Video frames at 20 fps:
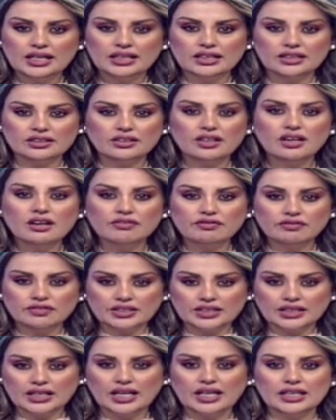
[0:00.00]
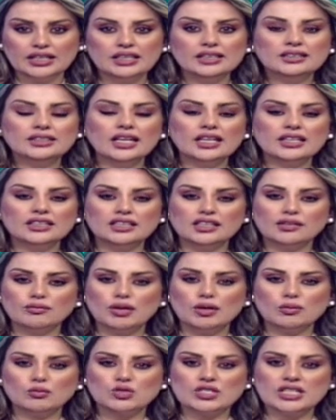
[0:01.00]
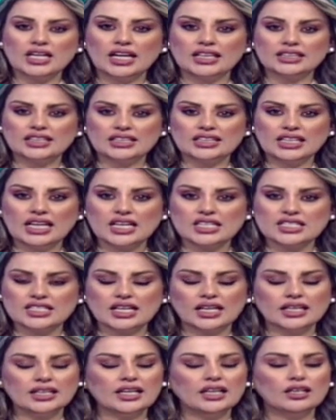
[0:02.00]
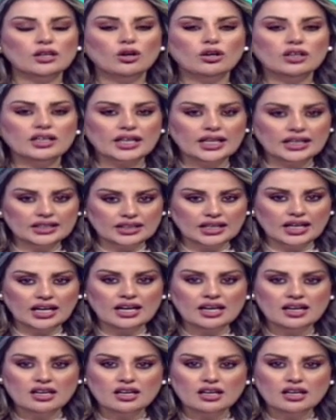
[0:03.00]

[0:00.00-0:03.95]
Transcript: إضافية لتقديم المساعدات العسكرية لأوكرانيا